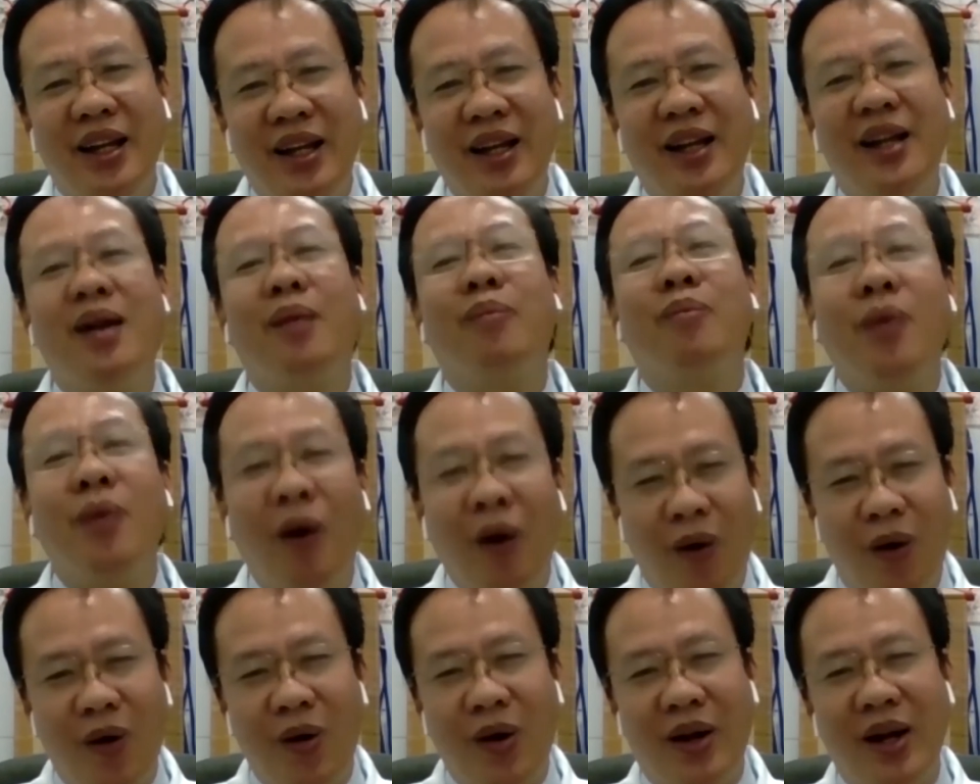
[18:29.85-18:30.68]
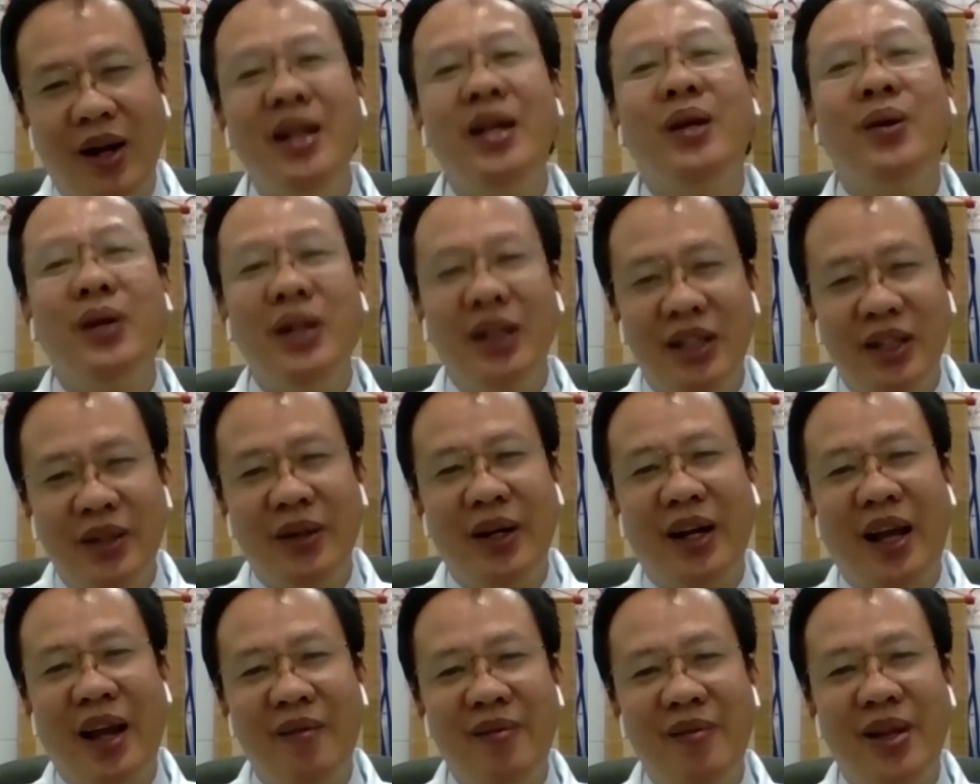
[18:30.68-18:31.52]
cái nồng độ cái liều lượng
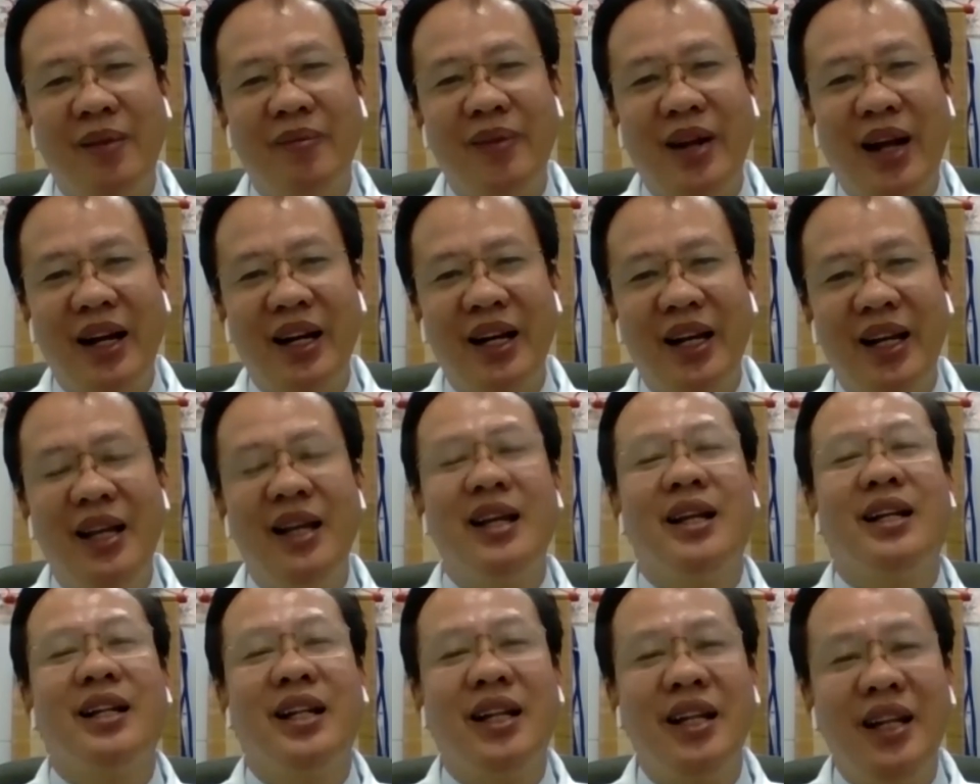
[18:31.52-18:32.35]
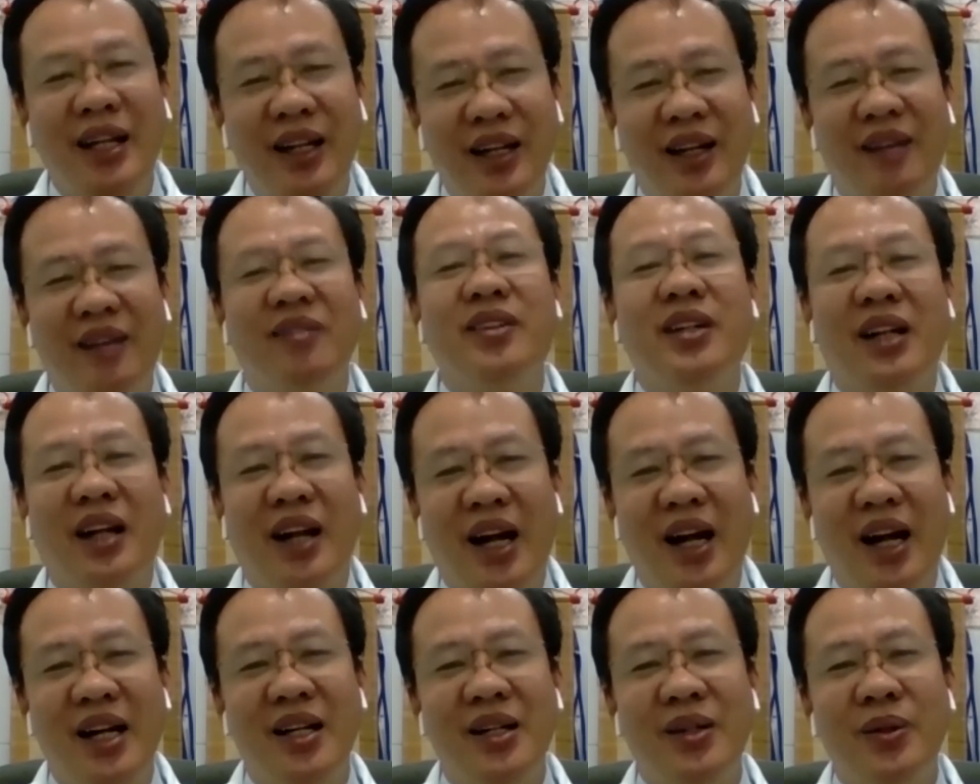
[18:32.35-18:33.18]
của kem chống nắng đi thì nó vừa
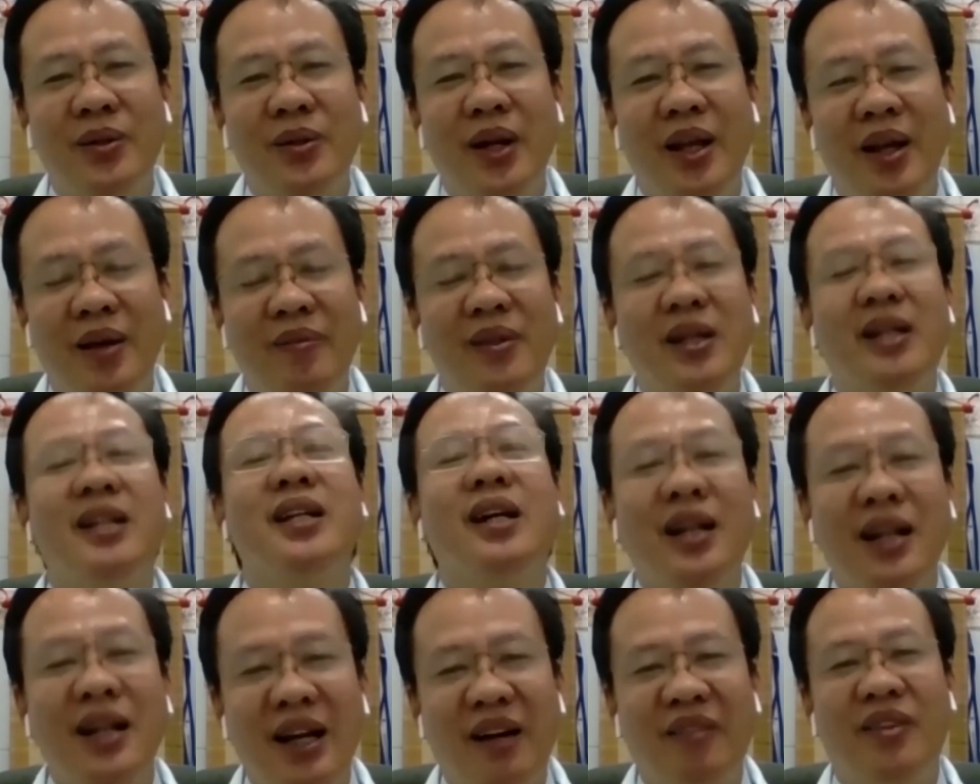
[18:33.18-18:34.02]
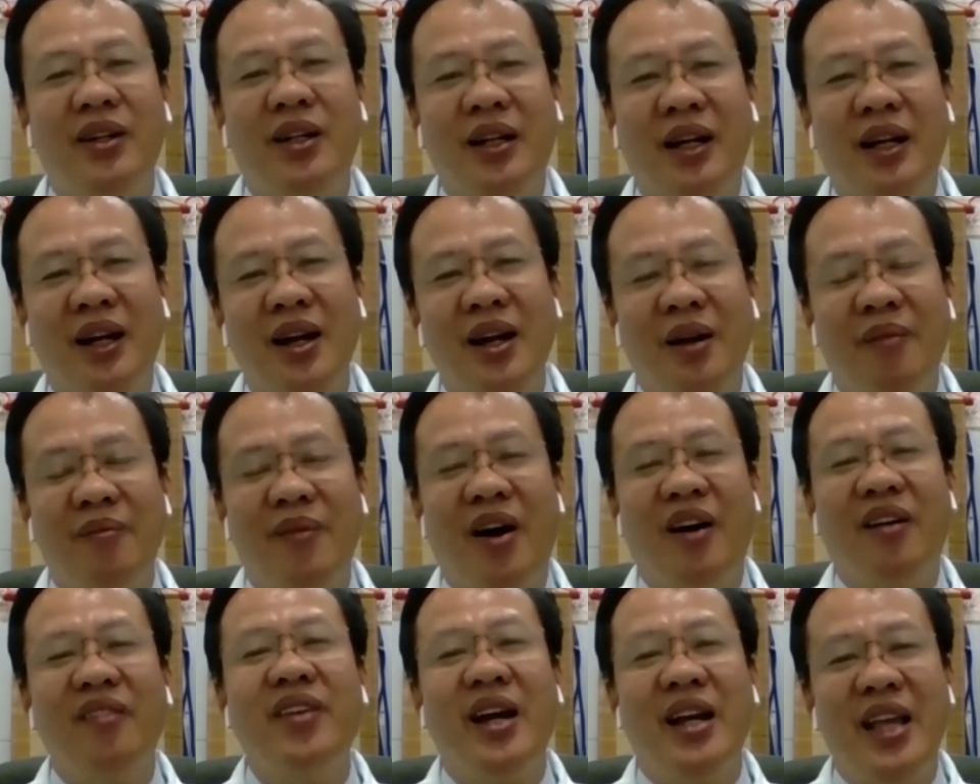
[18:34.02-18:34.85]
có hai ưu điểm thứ nhất là vừa
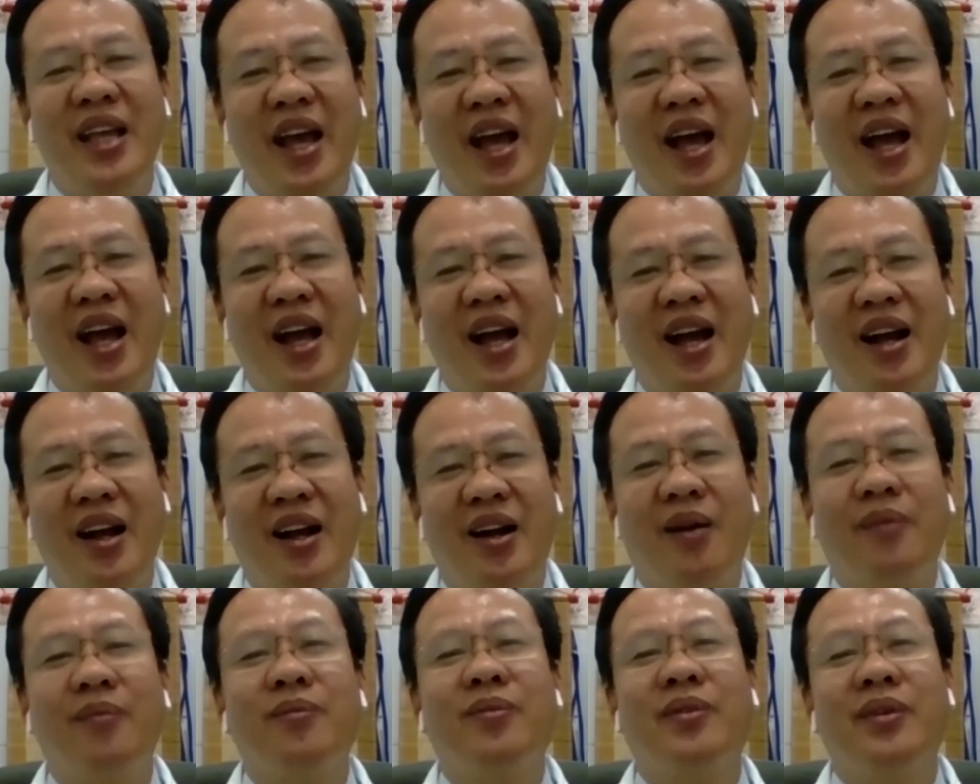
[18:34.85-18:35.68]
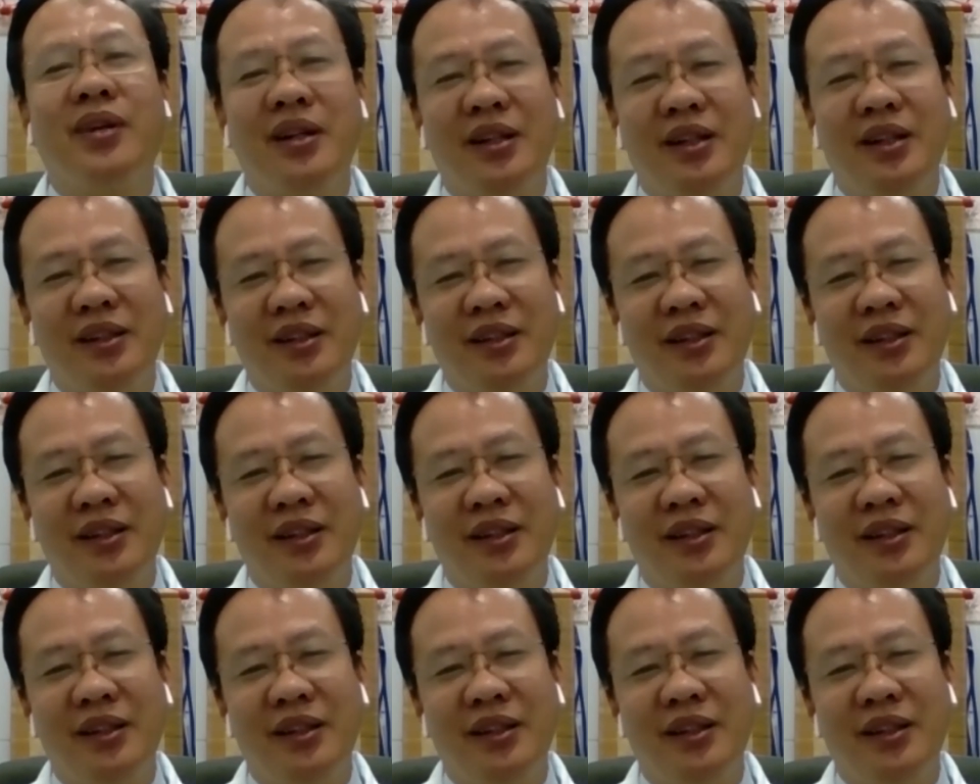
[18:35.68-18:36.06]
bảo vệ da không